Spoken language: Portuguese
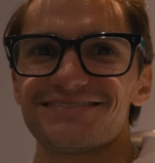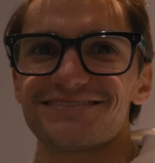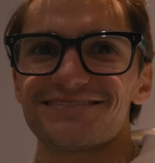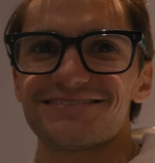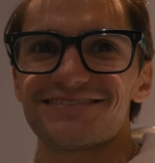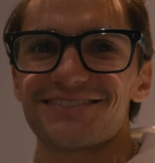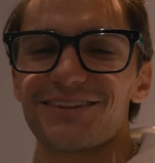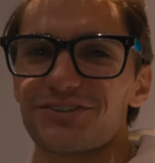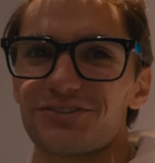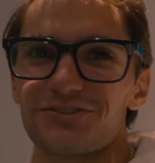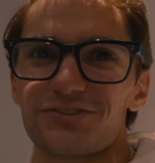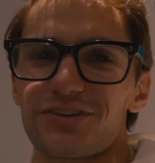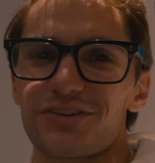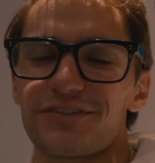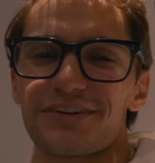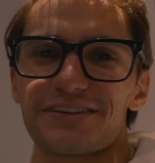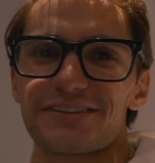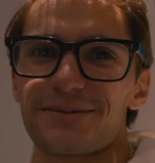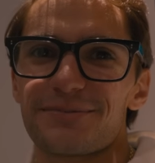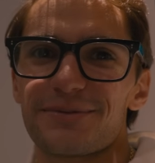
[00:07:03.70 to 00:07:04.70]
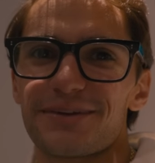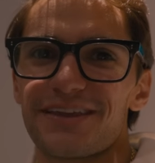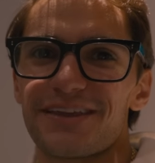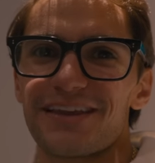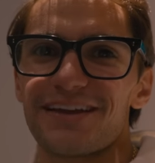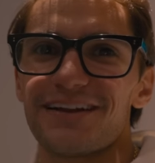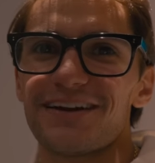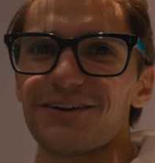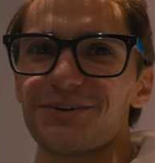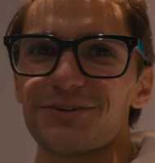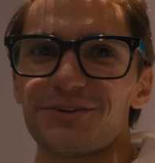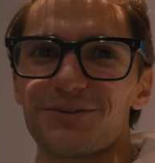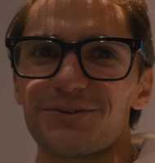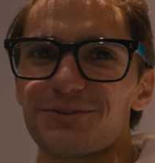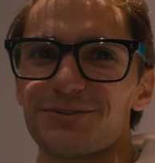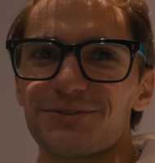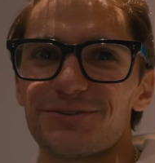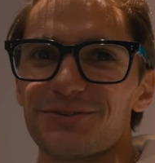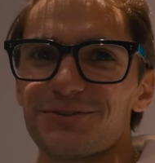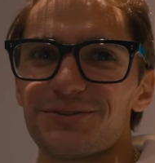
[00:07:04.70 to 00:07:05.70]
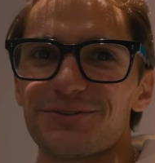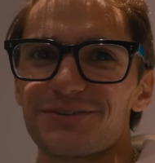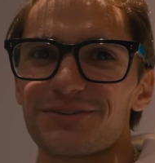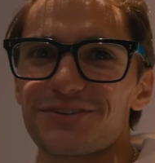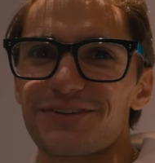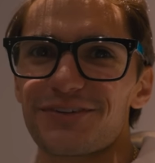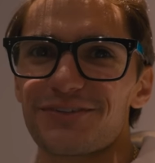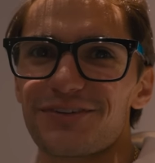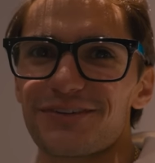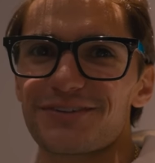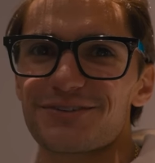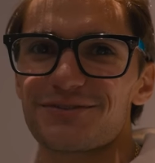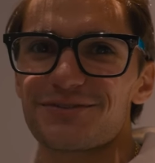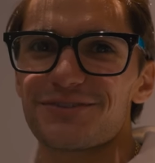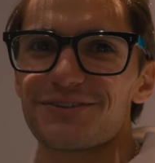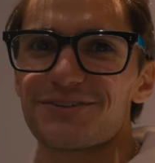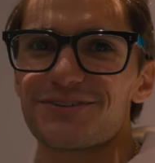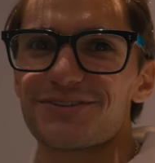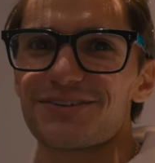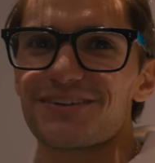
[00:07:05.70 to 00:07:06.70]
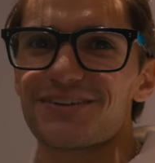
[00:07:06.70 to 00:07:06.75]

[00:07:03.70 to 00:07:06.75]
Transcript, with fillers: Então a gente só vai saber quem ganhou quando você Eu fazer o vídeo.